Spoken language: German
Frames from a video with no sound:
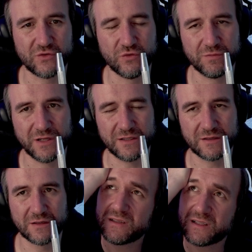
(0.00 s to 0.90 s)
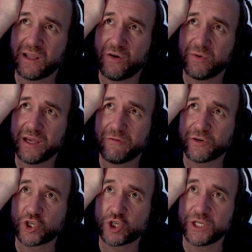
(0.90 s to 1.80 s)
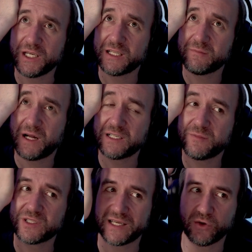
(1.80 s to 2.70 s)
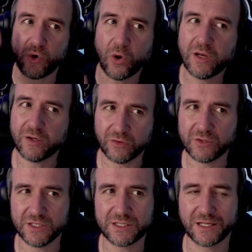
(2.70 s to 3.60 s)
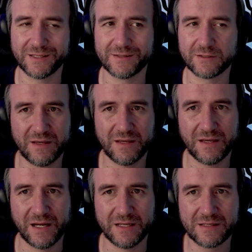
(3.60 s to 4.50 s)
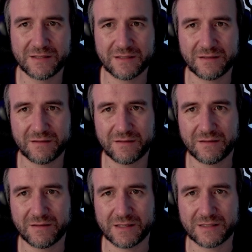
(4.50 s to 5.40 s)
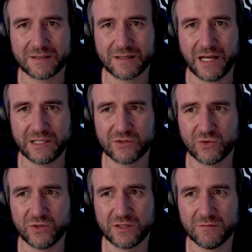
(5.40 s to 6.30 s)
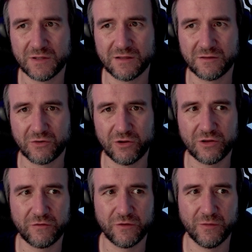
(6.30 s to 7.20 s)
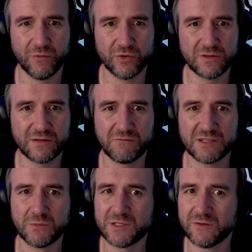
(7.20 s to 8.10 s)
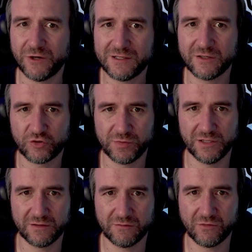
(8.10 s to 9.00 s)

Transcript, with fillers: Typen hält. Ich glaube, er versteht manchmal seine Rolle noch nicht ganz. Er ist das reiche Söhnchen mit einem Goldlöffel im Mund, was ein bisschen Wrestling spielt.